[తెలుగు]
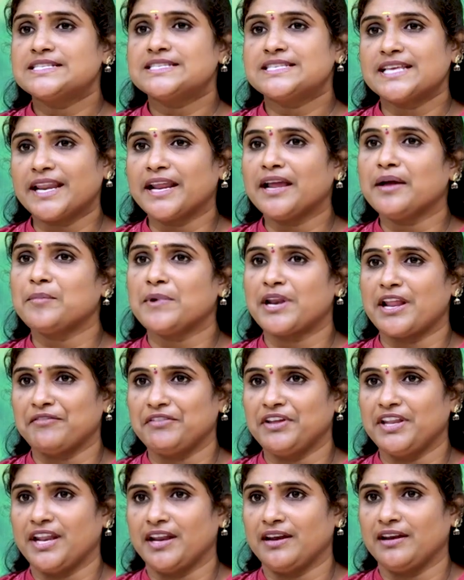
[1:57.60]
సరిగమ్మ
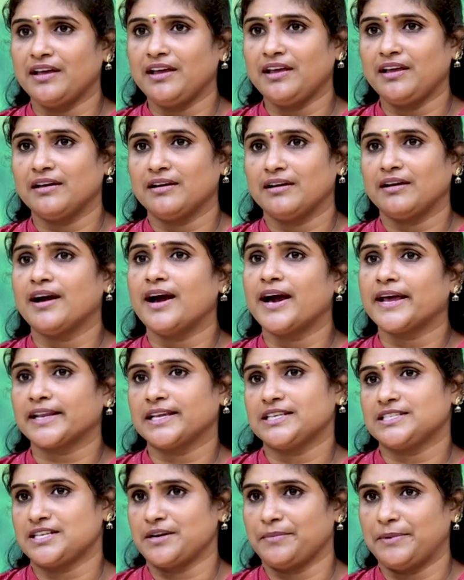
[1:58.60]
నవీన్ అన్న
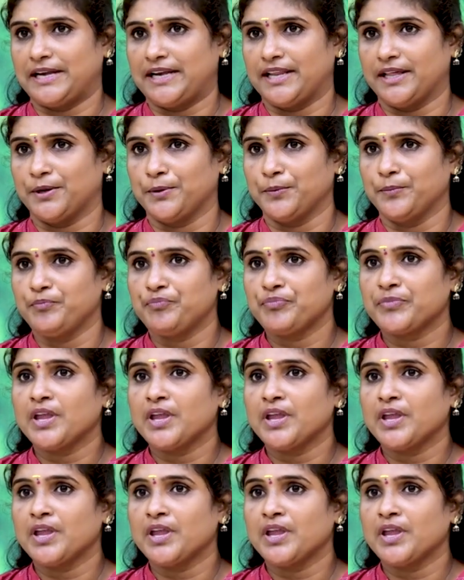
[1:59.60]
ఆర్కెస్ట్రా పెట్టారు